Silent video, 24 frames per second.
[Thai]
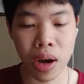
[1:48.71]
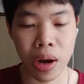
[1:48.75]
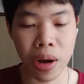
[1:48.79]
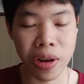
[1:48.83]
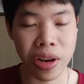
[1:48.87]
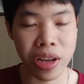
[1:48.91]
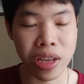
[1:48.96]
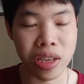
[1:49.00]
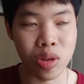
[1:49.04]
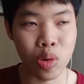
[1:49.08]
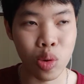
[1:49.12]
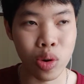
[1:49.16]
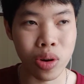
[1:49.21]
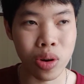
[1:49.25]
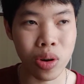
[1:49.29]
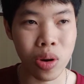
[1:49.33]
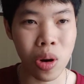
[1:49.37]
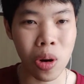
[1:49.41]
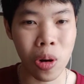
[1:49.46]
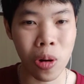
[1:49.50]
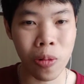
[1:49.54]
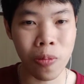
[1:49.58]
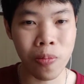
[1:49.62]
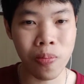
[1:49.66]
ในส่วนข
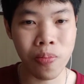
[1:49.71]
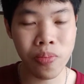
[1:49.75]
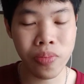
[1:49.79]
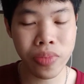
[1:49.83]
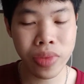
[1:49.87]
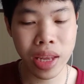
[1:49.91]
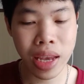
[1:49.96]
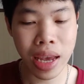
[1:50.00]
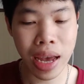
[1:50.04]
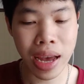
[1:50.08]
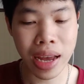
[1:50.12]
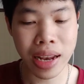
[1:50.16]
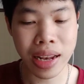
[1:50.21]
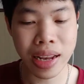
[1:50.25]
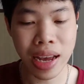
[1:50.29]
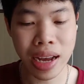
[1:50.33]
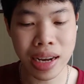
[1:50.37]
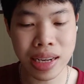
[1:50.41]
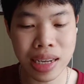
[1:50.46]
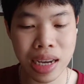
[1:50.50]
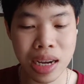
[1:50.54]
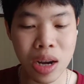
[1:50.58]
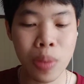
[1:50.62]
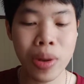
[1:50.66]
องการอยาก
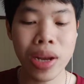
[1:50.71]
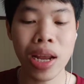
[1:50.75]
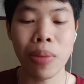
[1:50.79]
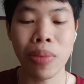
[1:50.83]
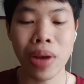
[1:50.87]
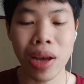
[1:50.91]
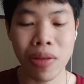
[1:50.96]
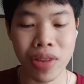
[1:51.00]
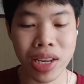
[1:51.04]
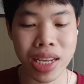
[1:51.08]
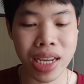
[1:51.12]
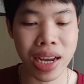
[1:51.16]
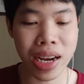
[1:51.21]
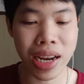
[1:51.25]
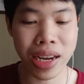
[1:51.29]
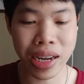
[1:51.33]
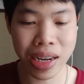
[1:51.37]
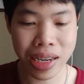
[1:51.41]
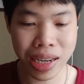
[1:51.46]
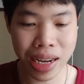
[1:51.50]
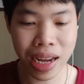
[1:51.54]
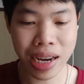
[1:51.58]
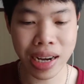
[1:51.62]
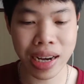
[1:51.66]
จะเข้าไปทำงานวิจัยอะไร
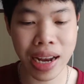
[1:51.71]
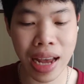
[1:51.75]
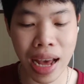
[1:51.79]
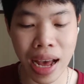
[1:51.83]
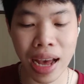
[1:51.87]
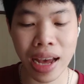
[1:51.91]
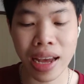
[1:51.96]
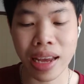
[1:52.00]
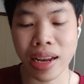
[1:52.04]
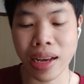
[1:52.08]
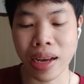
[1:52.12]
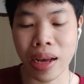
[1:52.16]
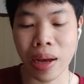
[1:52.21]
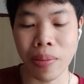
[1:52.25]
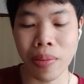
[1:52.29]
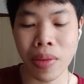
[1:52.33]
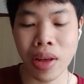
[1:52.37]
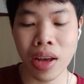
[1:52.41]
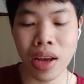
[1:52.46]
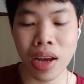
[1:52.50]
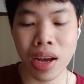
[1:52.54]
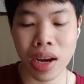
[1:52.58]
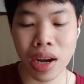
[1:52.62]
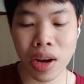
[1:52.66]
ต่าง ๆ ได้นะครับ
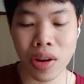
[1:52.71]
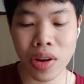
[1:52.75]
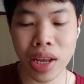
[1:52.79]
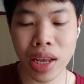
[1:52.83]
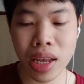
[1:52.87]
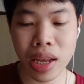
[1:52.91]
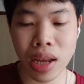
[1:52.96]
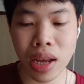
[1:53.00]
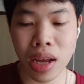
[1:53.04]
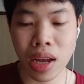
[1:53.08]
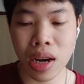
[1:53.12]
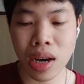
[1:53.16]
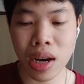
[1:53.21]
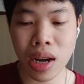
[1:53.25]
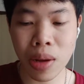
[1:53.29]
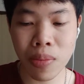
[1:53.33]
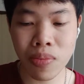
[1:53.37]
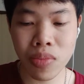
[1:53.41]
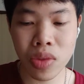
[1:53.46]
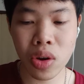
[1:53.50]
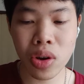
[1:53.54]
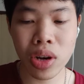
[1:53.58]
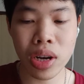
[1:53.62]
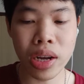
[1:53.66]
คราวนี้เริ่ม
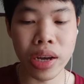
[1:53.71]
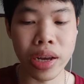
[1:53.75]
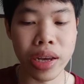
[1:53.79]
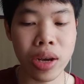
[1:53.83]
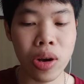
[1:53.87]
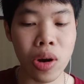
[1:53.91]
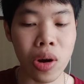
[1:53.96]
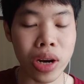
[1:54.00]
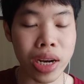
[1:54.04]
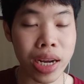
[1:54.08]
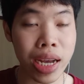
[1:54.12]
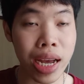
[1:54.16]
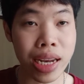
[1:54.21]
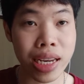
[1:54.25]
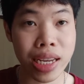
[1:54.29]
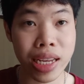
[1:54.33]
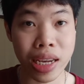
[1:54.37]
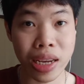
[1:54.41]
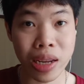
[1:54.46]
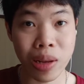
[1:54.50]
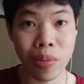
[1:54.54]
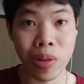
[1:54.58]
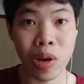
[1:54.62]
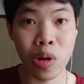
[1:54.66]
ต้นเลยก่อนการเขีย
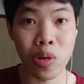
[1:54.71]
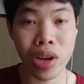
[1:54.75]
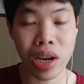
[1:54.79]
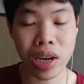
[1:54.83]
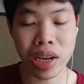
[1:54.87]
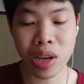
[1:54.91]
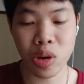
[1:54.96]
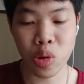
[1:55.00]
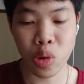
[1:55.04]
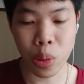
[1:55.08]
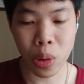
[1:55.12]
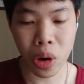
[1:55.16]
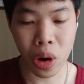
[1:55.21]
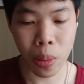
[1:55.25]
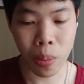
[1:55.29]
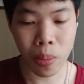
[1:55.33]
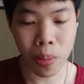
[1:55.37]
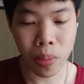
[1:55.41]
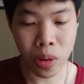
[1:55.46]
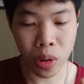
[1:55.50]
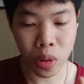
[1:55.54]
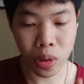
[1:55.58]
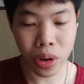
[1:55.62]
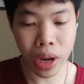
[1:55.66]
นอีเมลอย่างที่หนุ่ม
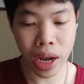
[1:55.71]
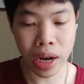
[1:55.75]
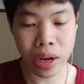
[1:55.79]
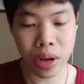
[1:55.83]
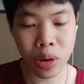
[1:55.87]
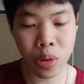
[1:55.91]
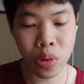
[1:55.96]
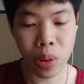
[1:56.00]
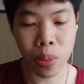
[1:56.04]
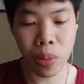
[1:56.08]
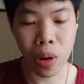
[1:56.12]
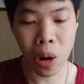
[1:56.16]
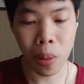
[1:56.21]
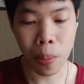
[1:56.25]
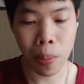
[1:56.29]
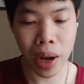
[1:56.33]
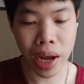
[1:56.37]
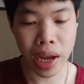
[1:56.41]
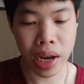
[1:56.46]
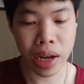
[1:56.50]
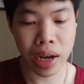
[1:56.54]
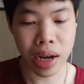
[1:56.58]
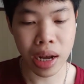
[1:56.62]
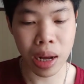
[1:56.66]
อย่างที่หน่ยบอกไป
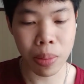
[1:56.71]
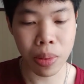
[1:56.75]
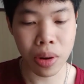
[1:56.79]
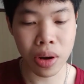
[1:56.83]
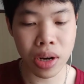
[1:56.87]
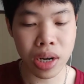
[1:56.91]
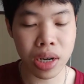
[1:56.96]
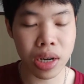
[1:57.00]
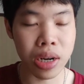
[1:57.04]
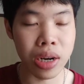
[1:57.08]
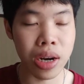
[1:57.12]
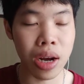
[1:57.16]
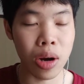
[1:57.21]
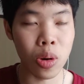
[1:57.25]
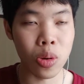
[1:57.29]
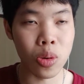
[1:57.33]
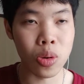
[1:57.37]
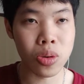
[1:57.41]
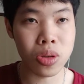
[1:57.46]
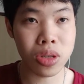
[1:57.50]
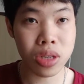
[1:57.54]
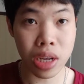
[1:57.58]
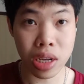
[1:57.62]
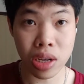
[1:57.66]
นะครับ ก็คือเรา
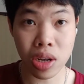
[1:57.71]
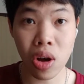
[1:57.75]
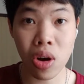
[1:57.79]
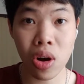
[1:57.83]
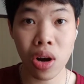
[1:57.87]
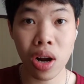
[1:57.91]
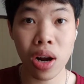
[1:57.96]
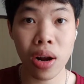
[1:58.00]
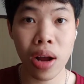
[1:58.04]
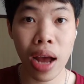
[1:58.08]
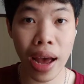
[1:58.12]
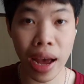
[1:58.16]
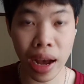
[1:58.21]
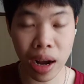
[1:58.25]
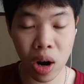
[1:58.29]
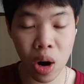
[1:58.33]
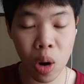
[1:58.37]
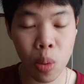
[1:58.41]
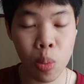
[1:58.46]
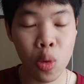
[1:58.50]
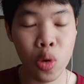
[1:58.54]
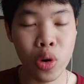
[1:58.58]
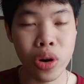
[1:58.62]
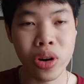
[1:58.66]
จะต้องหาข้อ
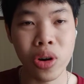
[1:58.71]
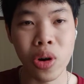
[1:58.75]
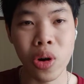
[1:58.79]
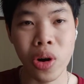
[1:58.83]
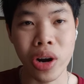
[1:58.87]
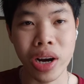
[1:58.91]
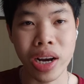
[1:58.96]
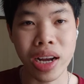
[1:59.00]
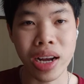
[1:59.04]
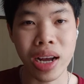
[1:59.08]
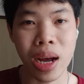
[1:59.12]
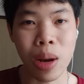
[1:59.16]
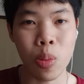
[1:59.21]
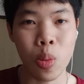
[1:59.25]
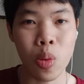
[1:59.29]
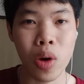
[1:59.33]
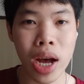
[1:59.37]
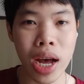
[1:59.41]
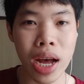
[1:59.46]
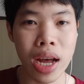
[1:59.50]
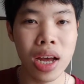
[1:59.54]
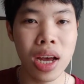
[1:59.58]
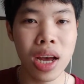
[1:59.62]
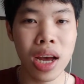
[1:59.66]
มูลก่อนนะครับ
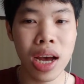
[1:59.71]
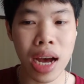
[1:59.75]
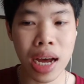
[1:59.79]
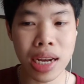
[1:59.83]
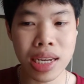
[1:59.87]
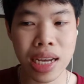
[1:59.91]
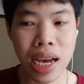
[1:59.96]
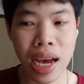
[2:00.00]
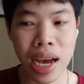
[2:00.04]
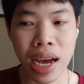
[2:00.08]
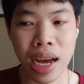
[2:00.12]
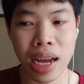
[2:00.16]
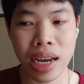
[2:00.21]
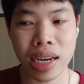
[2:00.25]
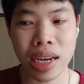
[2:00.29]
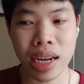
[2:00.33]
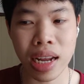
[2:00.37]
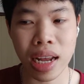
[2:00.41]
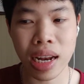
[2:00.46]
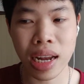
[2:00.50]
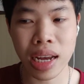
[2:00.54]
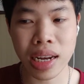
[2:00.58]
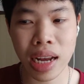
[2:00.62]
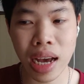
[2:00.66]
ว่าอาจารย์
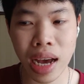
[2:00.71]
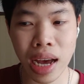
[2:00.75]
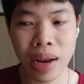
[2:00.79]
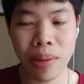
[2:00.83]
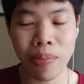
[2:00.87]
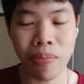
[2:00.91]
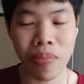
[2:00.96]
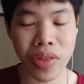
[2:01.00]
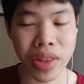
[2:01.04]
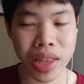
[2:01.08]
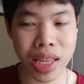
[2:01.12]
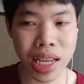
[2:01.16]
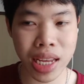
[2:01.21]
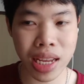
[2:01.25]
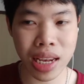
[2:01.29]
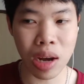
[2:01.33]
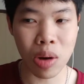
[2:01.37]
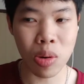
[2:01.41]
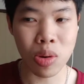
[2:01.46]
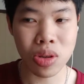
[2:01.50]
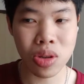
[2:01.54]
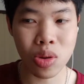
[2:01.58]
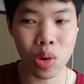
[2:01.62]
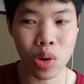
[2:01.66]
แต่ละท่านที่เรา
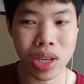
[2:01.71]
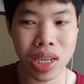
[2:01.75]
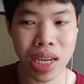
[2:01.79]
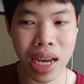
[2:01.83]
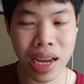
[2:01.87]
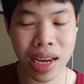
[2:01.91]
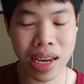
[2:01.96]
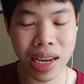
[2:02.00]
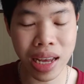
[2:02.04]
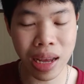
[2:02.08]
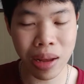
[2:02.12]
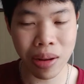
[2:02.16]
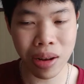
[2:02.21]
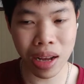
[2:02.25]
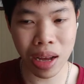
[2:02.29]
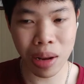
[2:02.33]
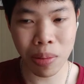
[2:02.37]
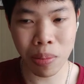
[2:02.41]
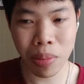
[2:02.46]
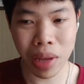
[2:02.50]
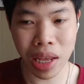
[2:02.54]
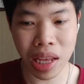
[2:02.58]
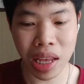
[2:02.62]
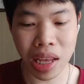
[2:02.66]
สนใจเนี่ยท่าน
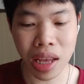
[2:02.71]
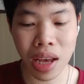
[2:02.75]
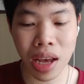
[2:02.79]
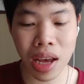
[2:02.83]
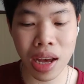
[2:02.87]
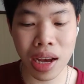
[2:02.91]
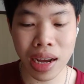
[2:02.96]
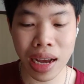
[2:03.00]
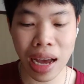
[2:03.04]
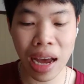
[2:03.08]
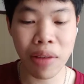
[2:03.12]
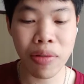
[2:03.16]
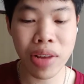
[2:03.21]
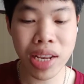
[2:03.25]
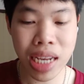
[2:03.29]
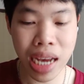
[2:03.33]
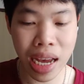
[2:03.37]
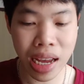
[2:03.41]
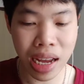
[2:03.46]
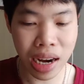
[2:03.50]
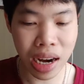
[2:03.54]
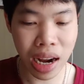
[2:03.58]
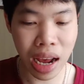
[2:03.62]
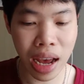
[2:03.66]
มีงานวิจั
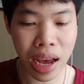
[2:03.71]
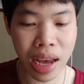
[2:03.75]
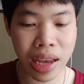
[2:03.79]
ยอะไร